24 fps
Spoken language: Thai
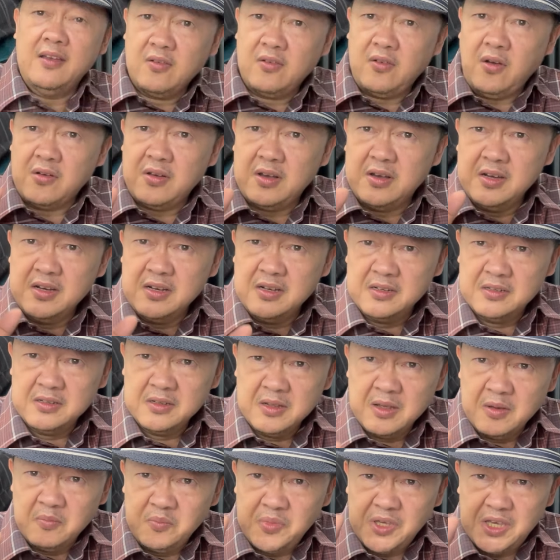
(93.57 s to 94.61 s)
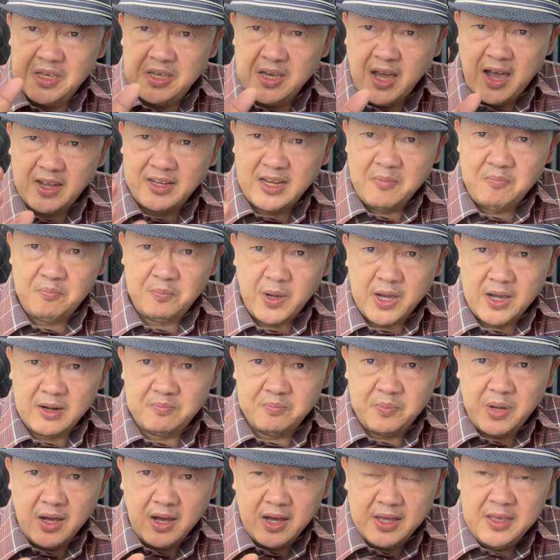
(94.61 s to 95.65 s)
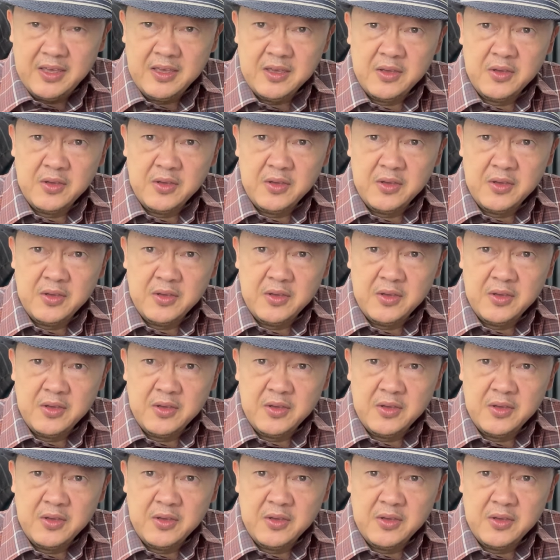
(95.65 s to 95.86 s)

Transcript: ก็คือพี่ยาได้เปิดเผย